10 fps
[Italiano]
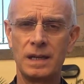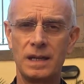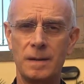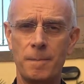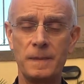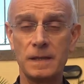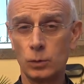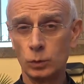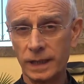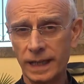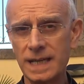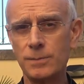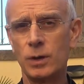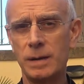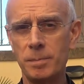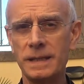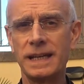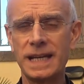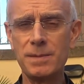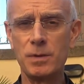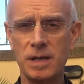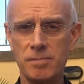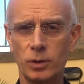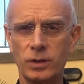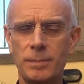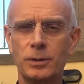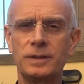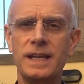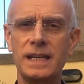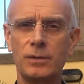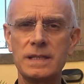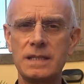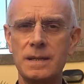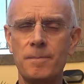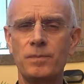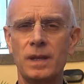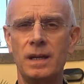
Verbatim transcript: eh, discuteremo, amplieremo in modo da portare questi,